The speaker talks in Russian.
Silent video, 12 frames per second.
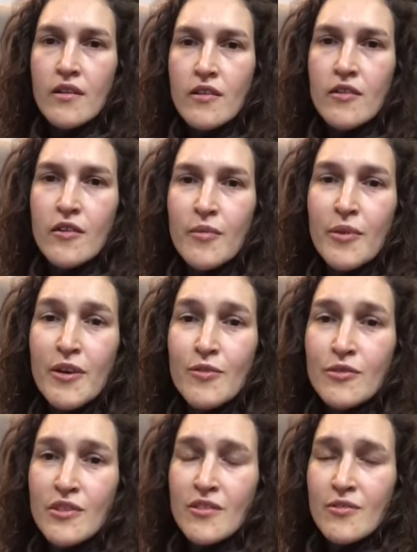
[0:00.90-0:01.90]
Доброе
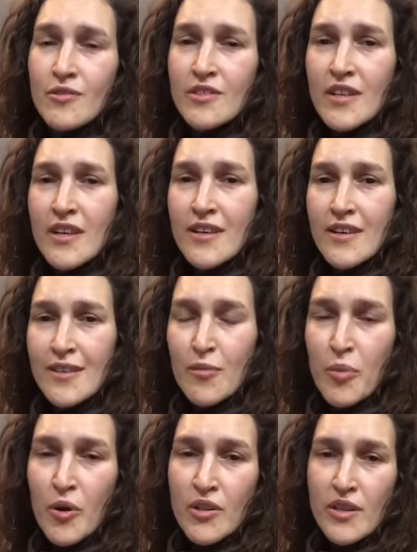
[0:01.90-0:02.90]
утро, друзья! Это
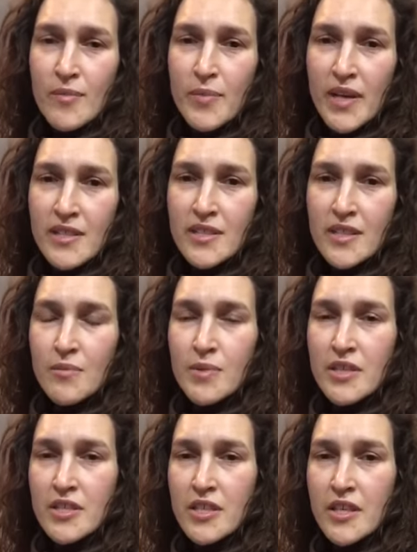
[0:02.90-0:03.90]
полная практика
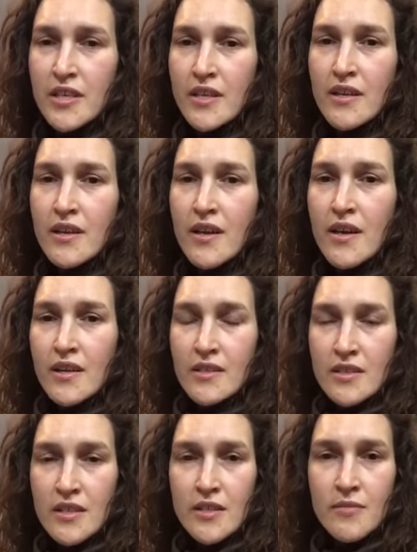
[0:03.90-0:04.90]
прощения с
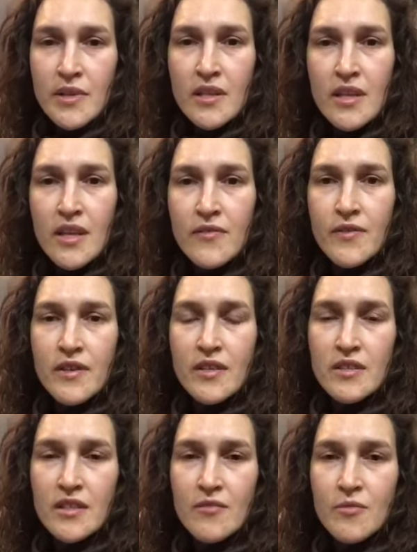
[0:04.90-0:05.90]
Green Mind Life
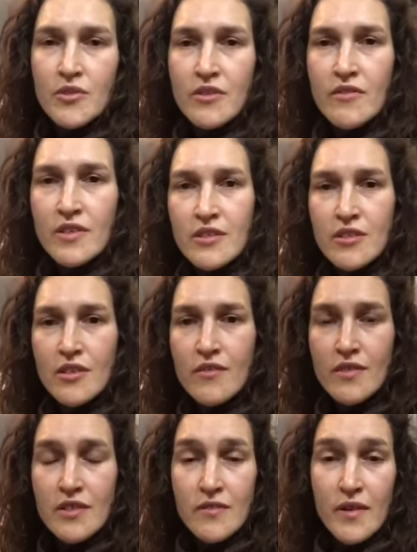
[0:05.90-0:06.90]
Ярослав Мудр-Воронцов
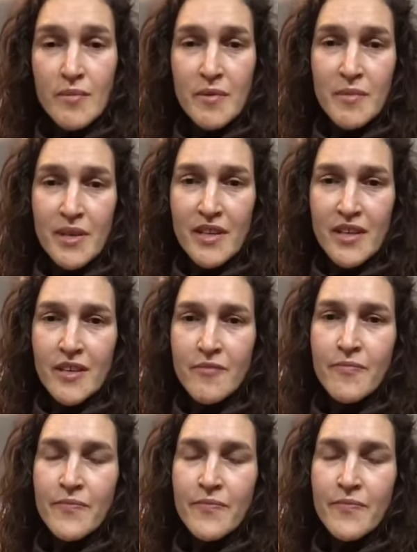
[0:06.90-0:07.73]
и с вами Мария.